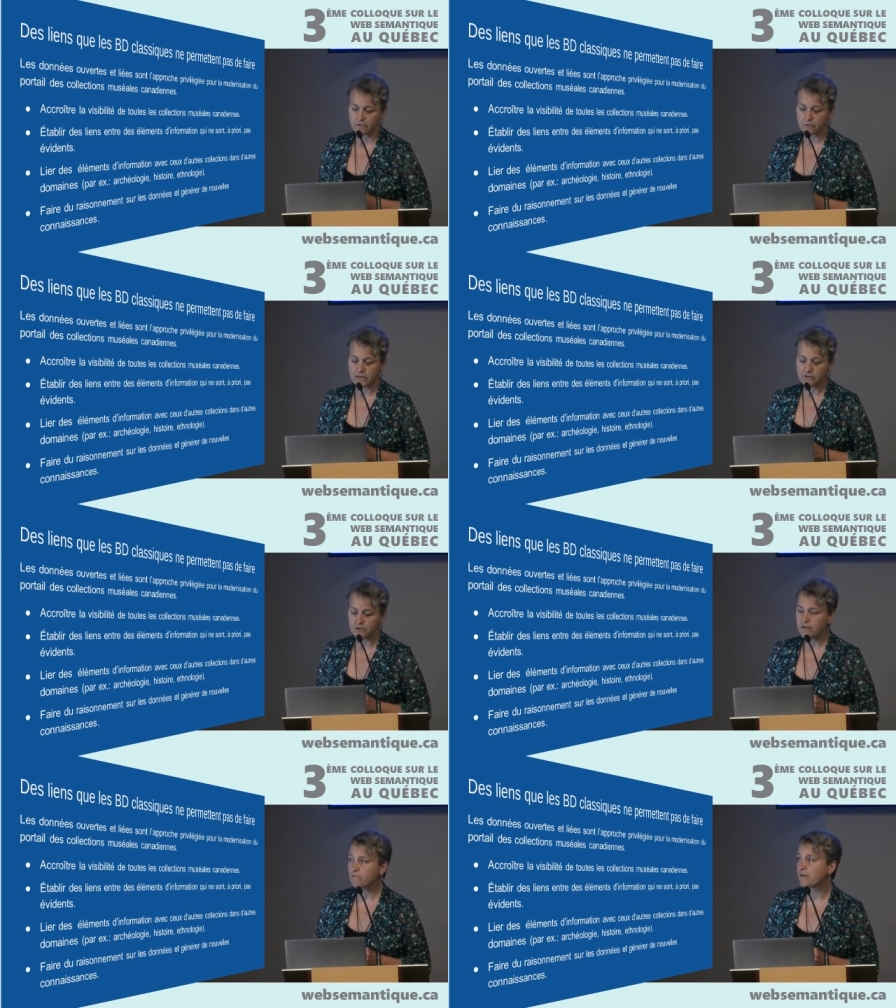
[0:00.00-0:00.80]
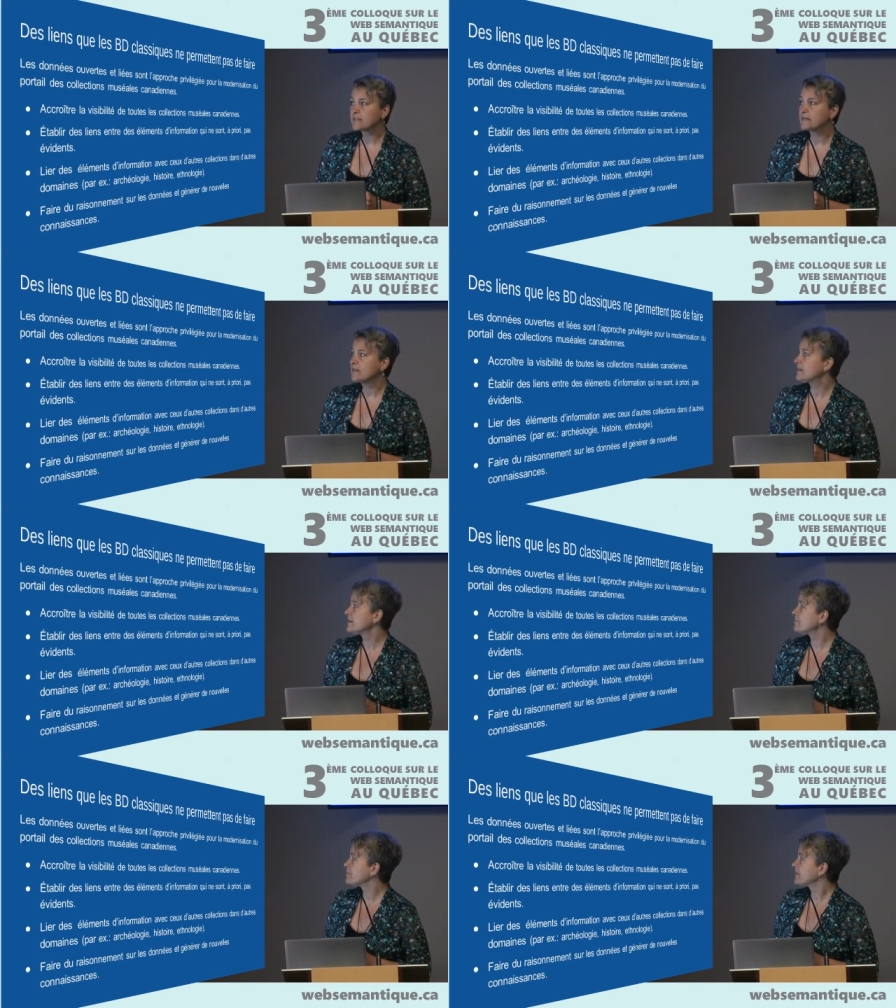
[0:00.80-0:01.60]
Donc, les données ouvertes et
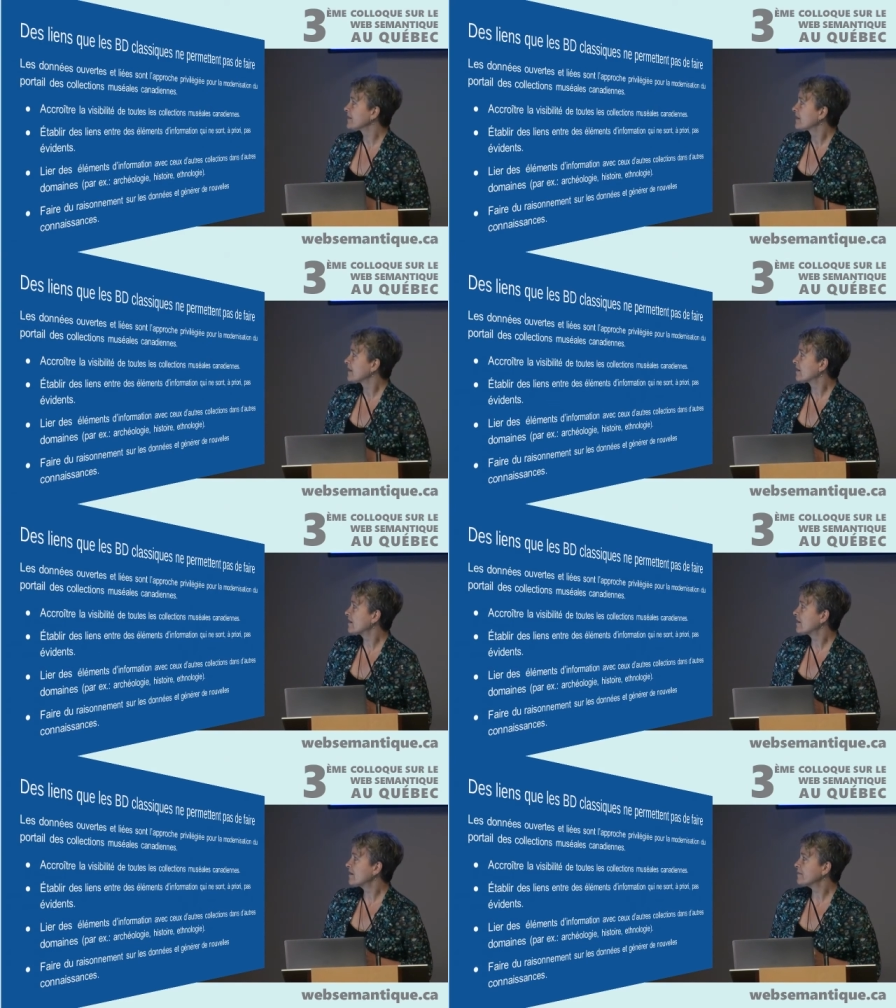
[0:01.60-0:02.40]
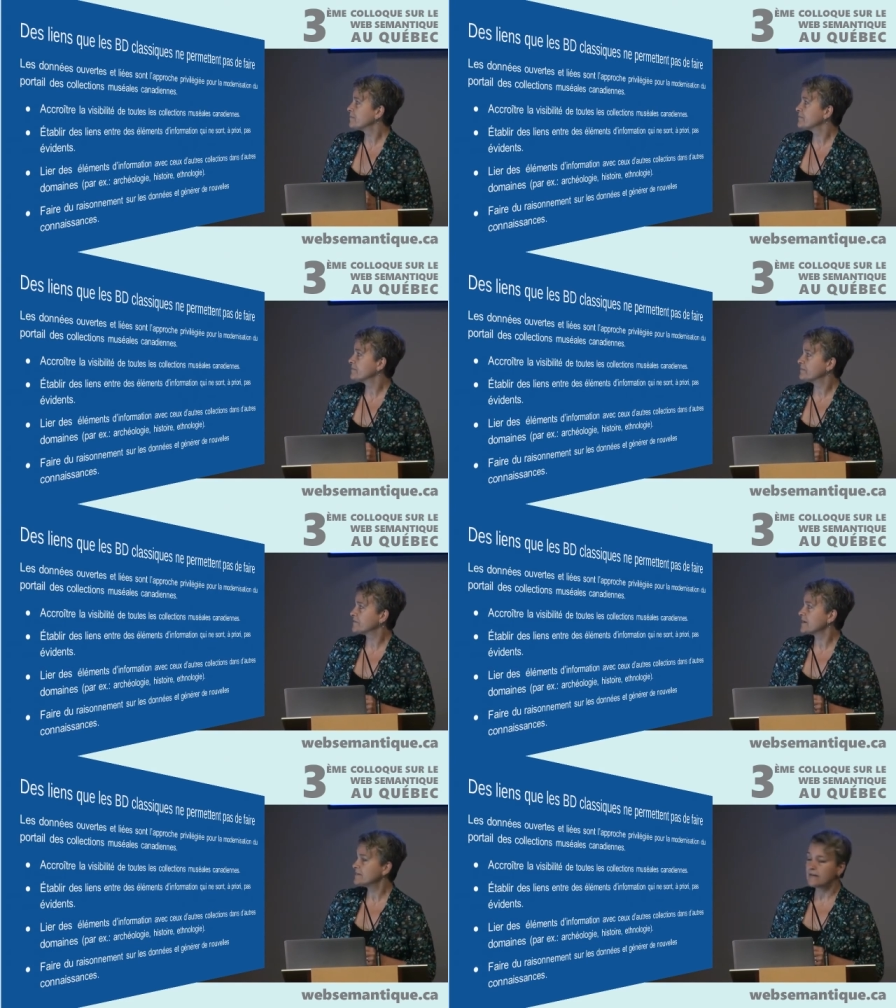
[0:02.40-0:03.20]
liées, euh,
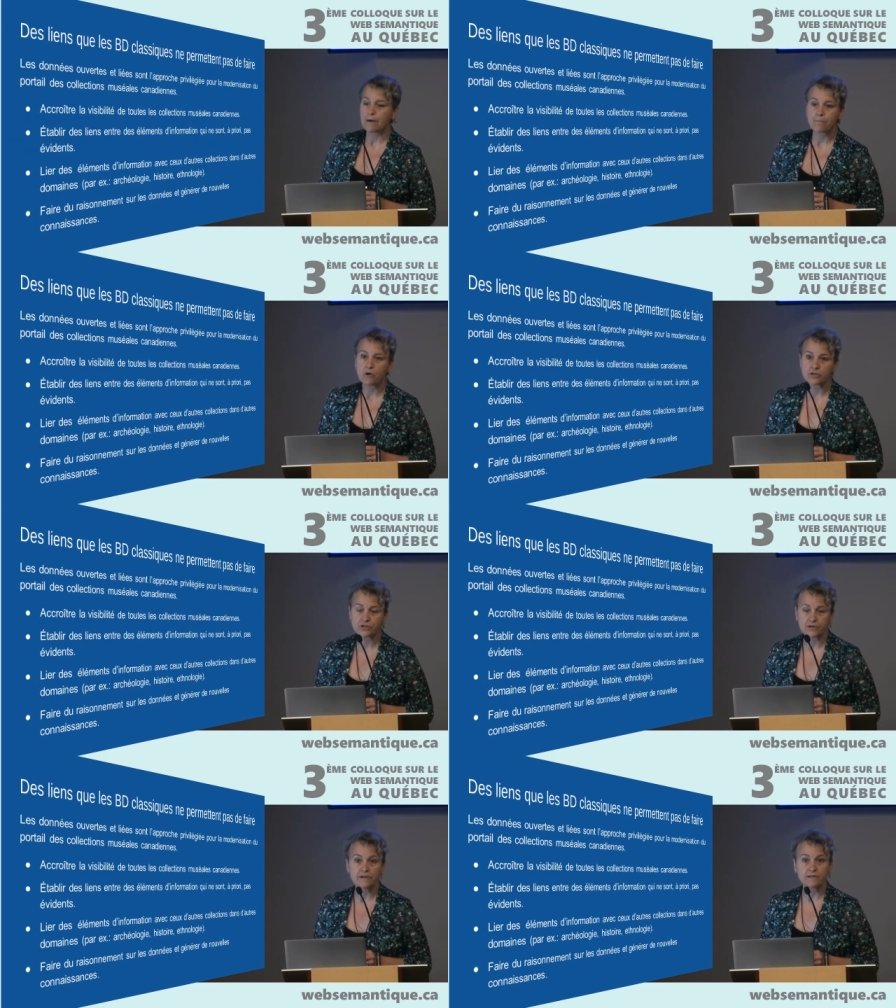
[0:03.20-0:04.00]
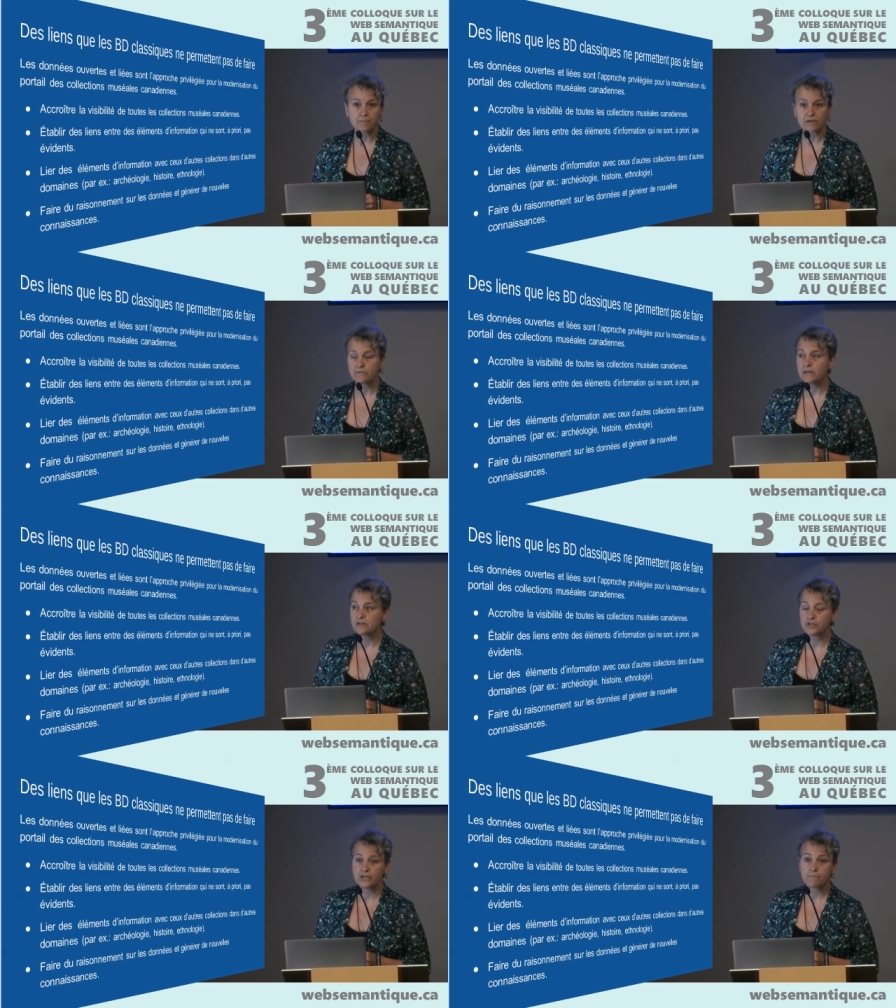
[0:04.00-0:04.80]
ça a été l'approche qui a été
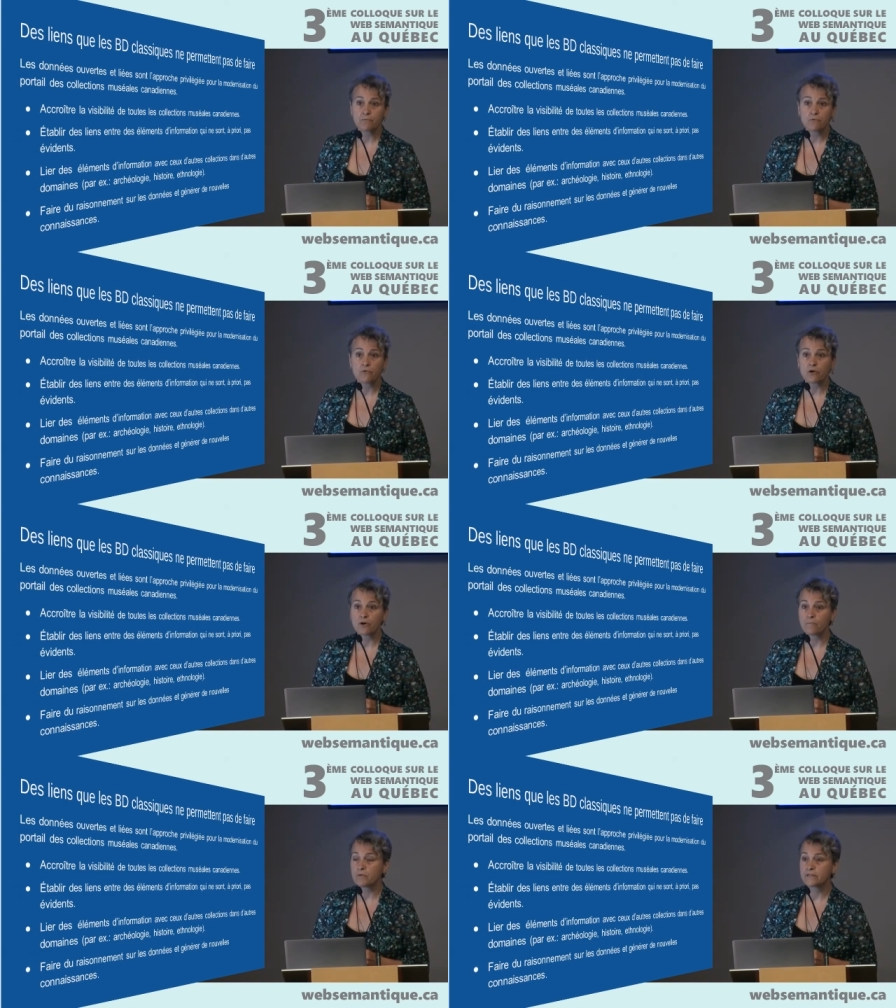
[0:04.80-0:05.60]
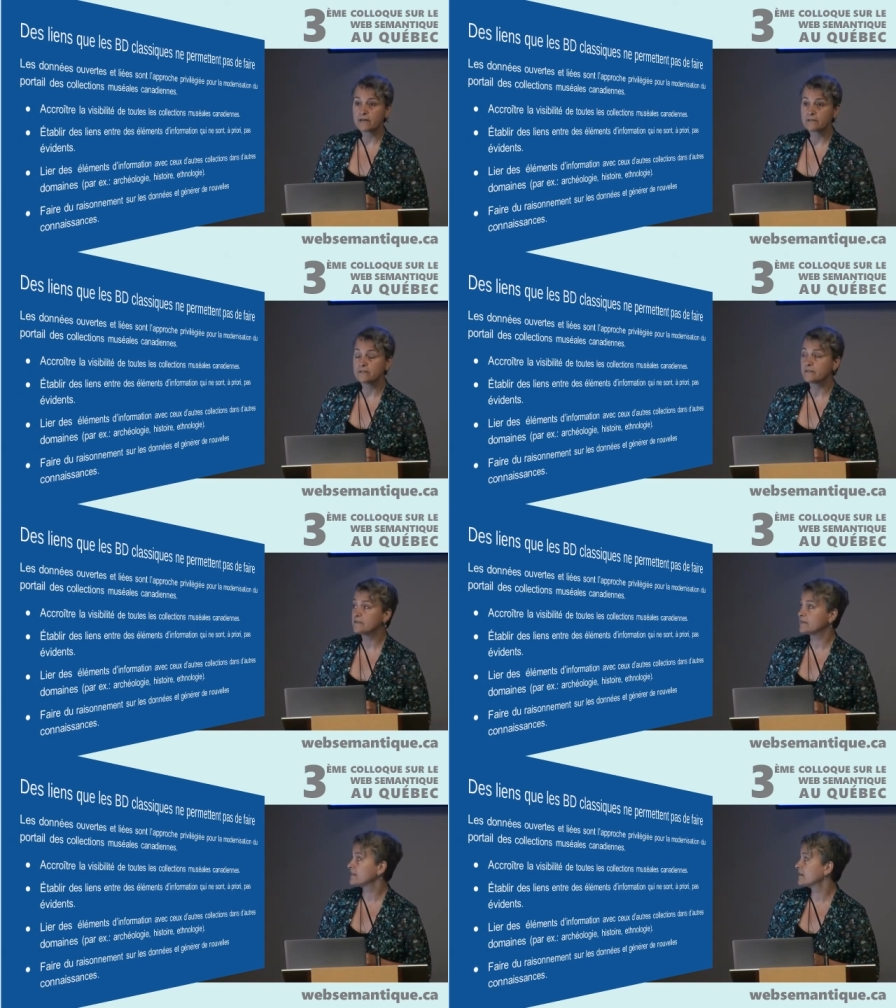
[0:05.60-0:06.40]
privilégiée pour euh, moderniser
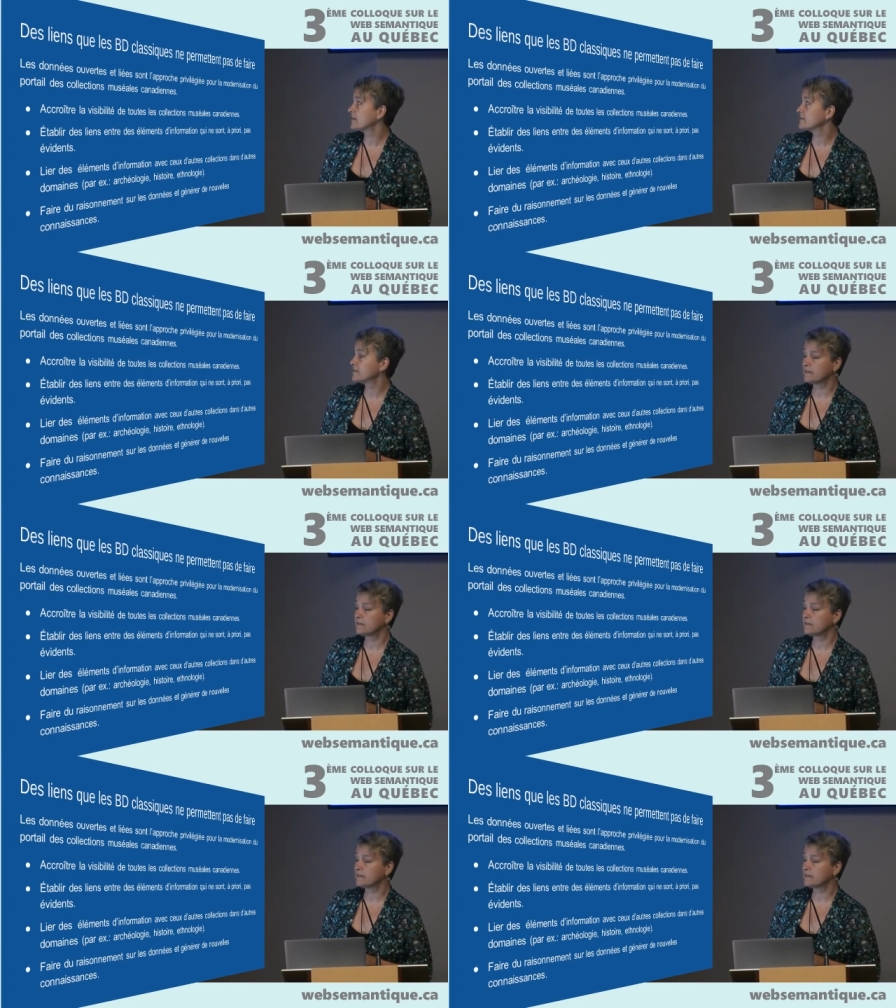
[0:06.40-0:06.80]
euh,